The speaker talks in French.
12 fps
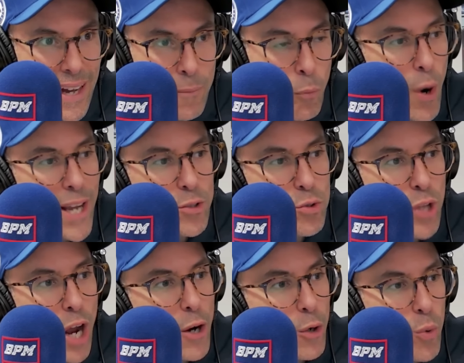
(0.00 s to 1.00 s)
moins d'une
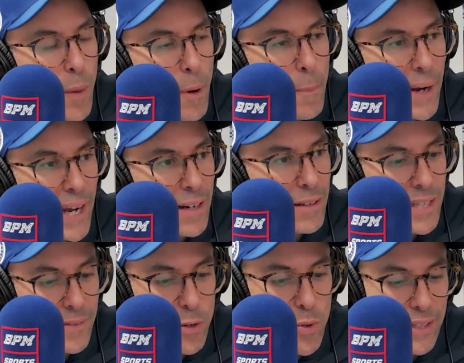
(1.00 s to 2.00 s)
heure ou à peu près, là, il y
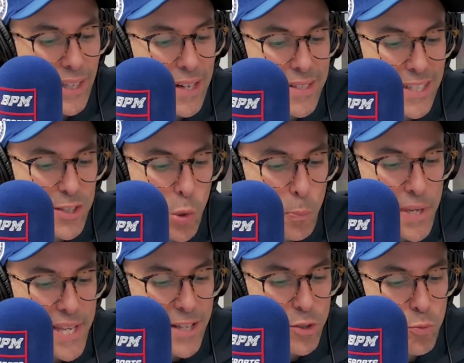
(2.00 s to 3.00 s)
avait eu la transaction
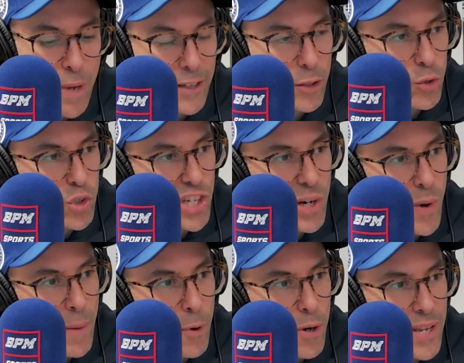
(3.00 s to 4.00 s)
Piquet-Souban contre Shea Weber,